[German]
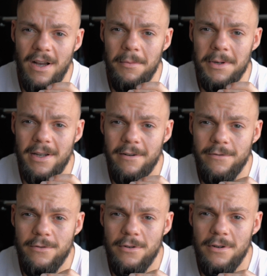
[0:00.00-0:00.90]
aber
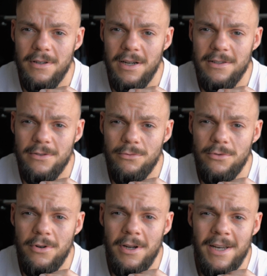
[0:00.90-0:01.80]
dafür
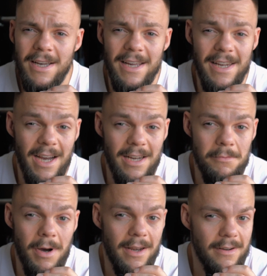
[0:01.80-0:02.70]
dazu in
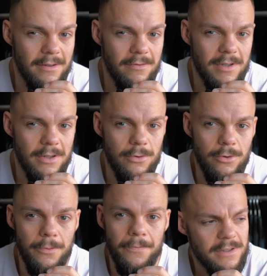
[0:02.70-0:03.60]
einem anderen Video.